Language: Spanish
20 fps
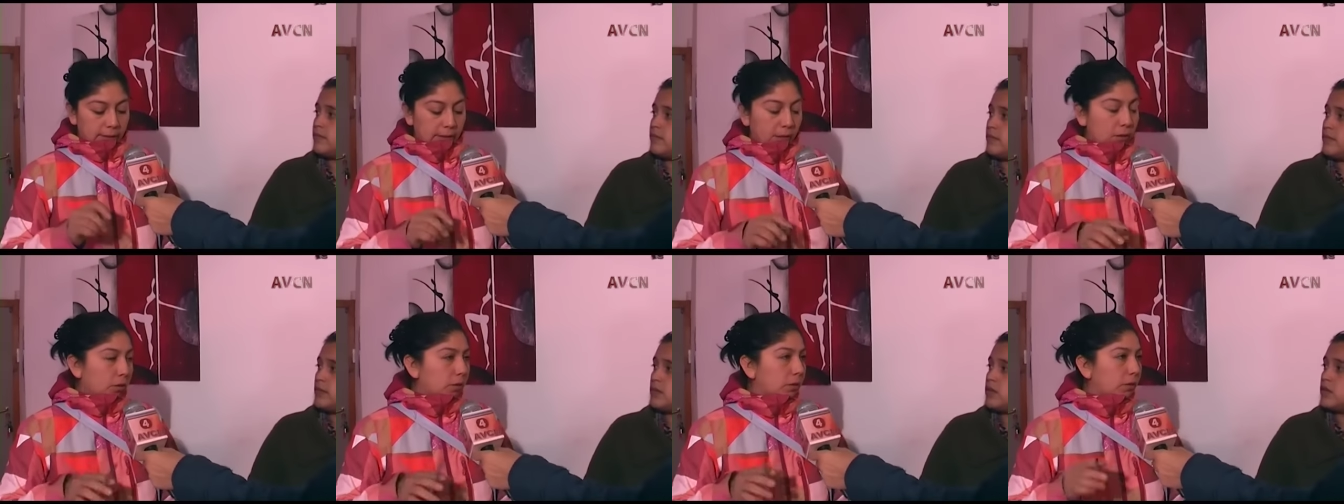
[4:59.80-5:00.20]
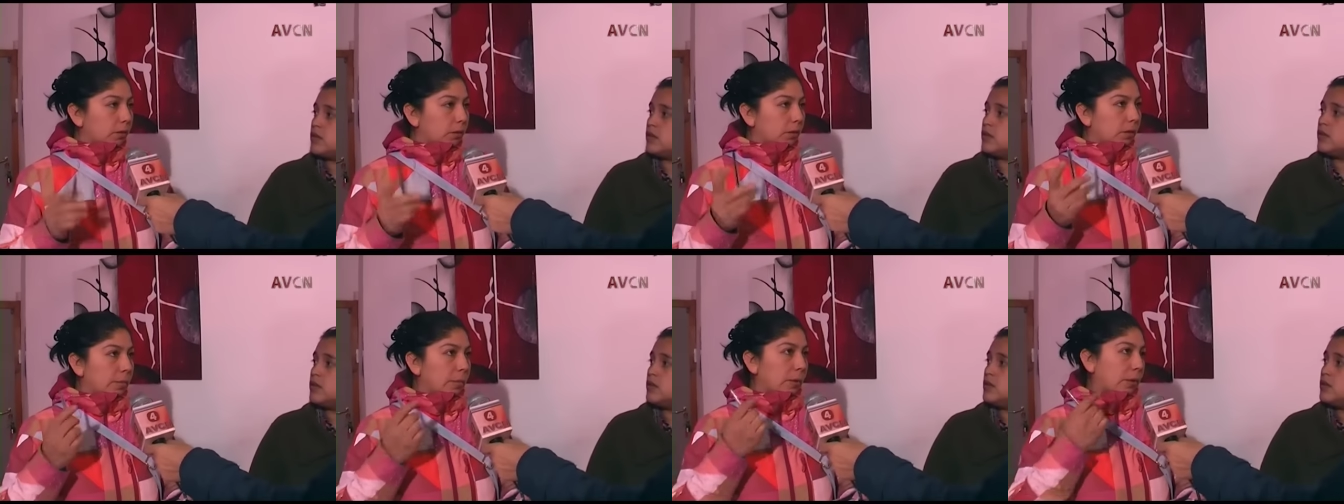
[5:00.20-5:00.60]
ya
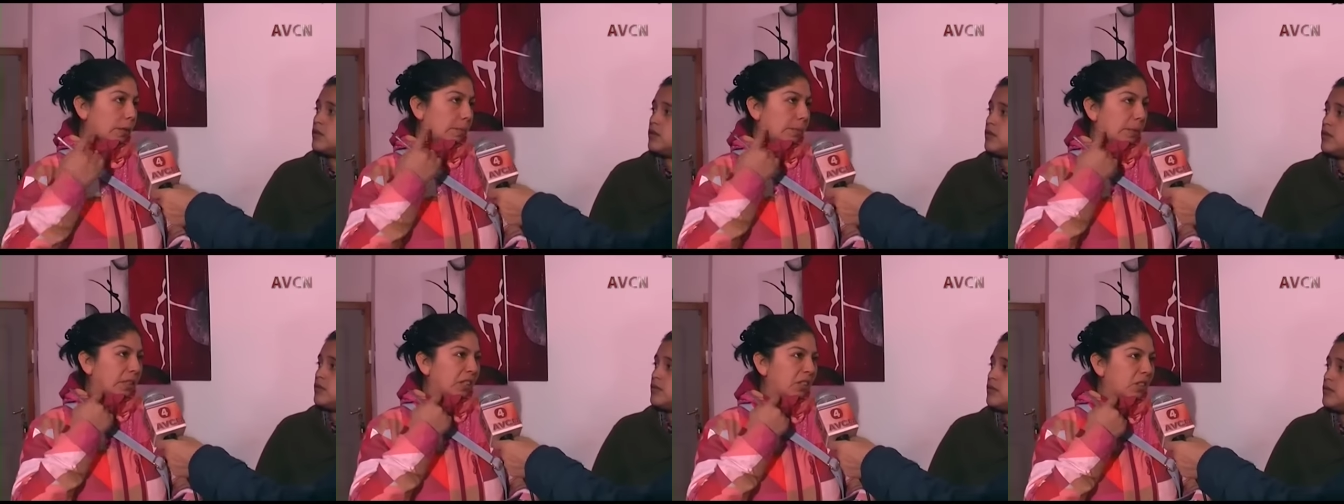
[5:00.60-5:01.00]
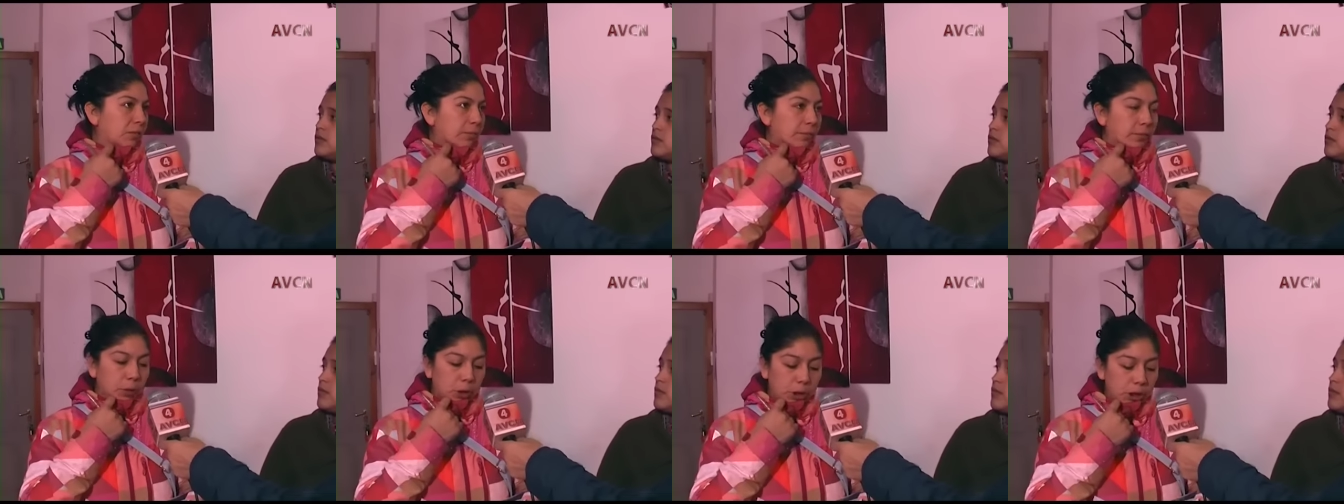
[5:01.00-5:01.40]
lo, hemos repetido
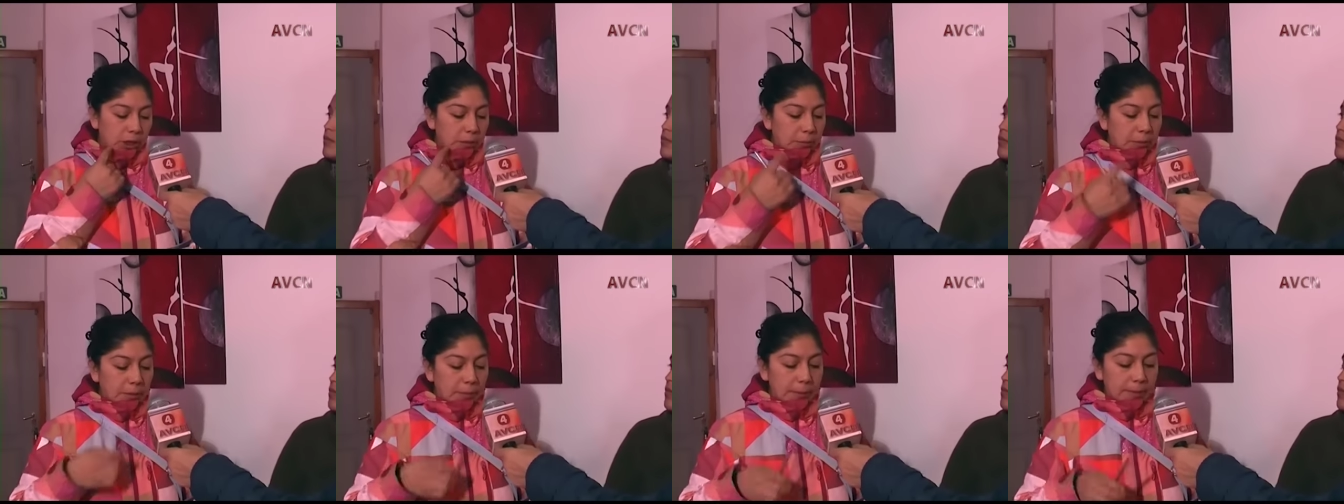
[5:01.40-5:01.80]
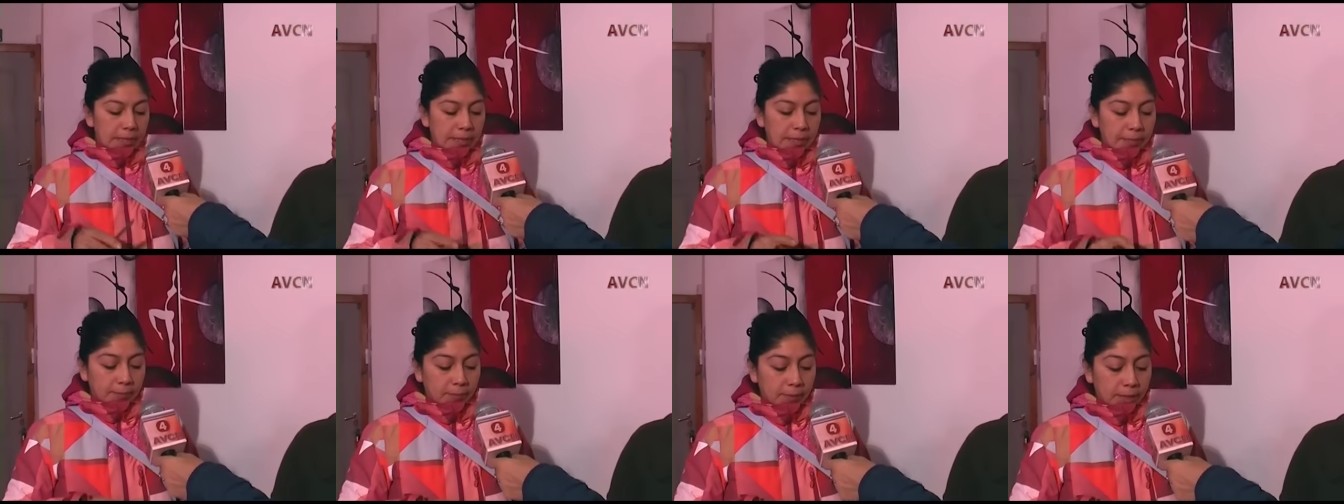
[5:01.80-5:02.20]
muchísimas
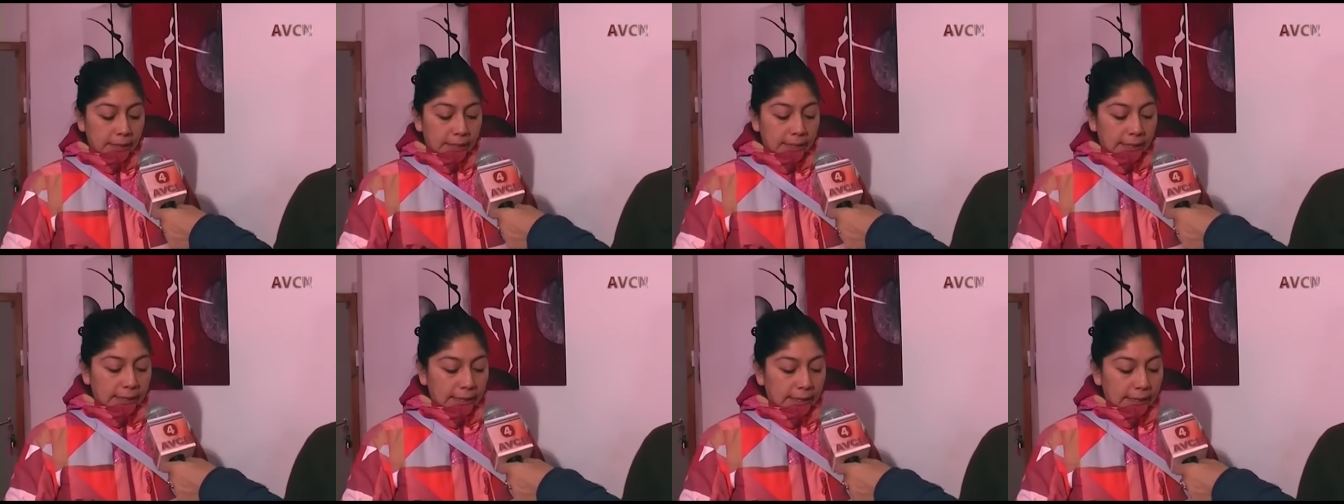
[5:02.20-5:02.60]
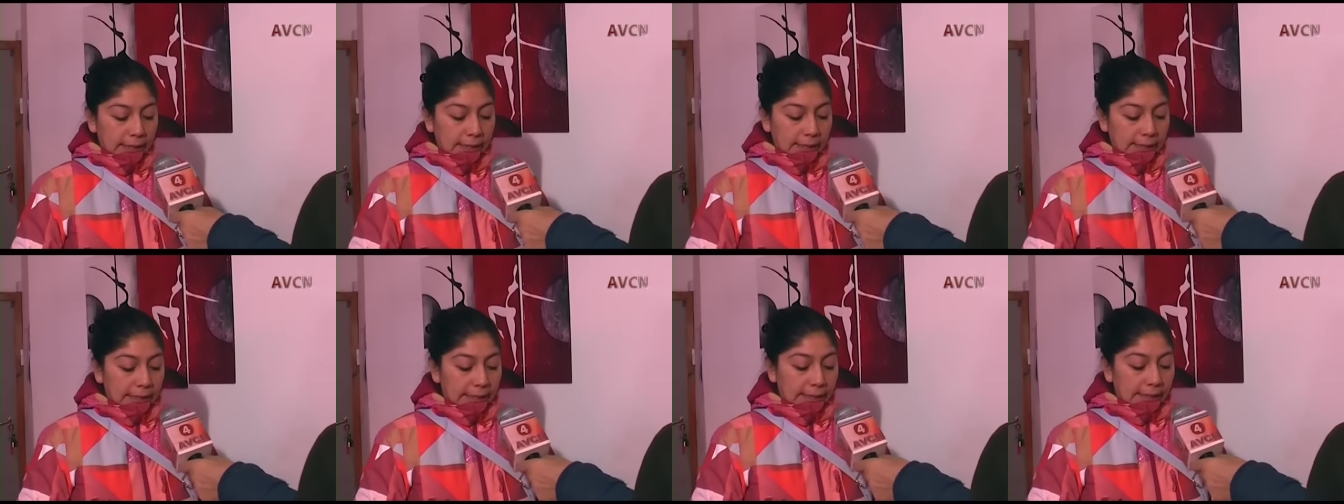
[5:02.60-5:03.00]
veces,
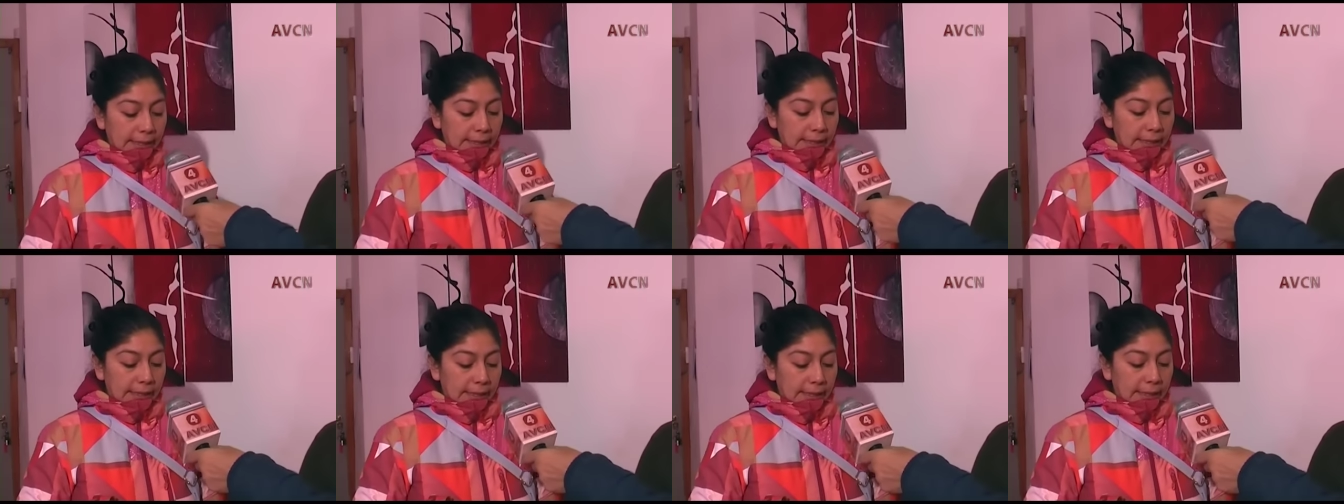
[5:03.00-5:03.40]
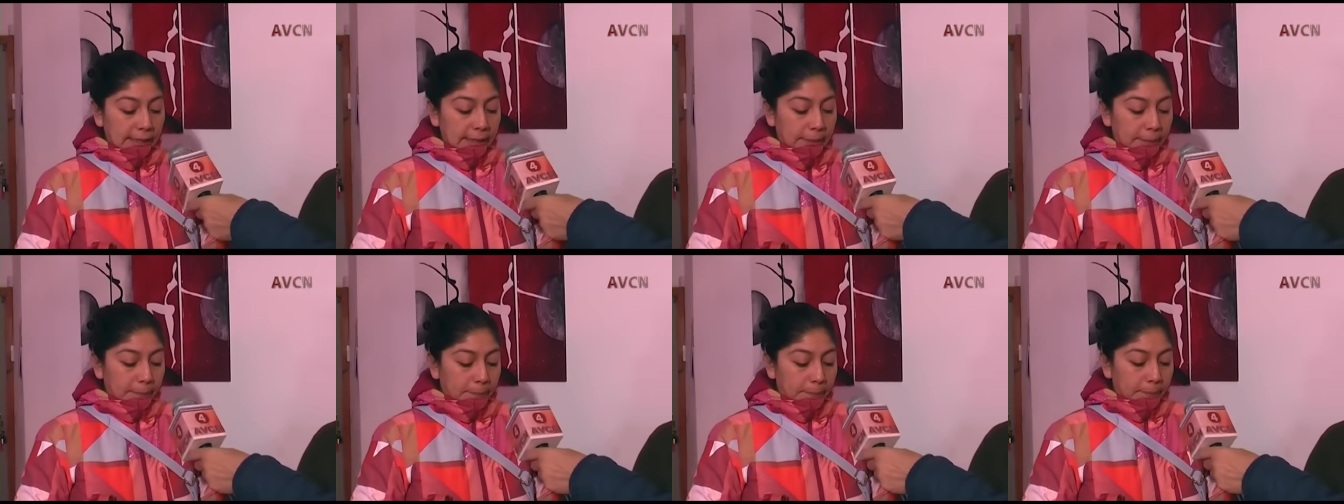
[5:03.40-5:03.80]
es aclarar
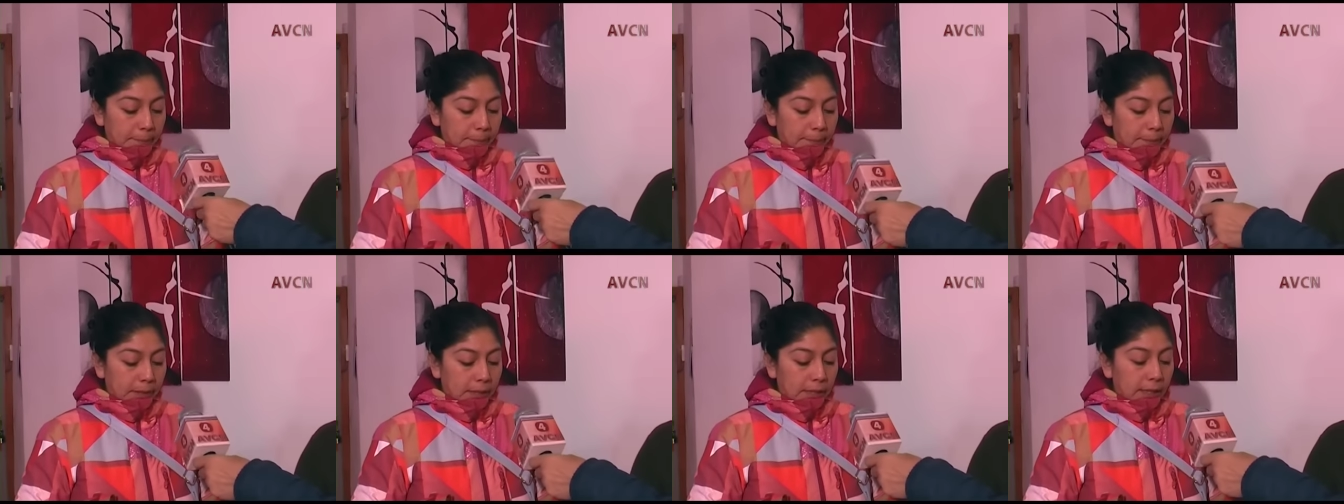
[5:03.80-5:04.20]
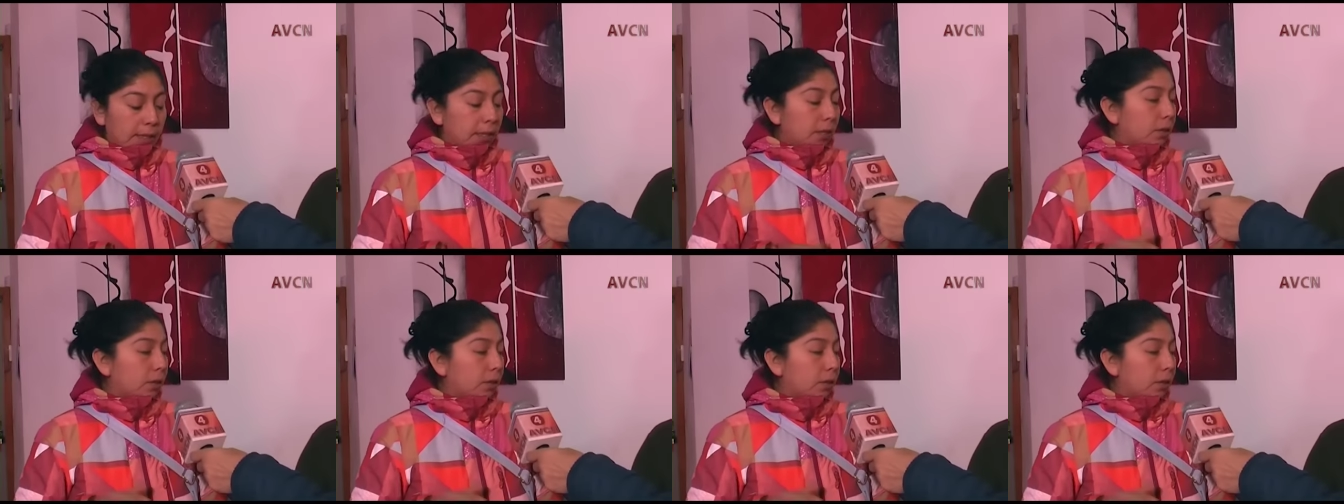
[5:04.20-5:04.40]
que eh,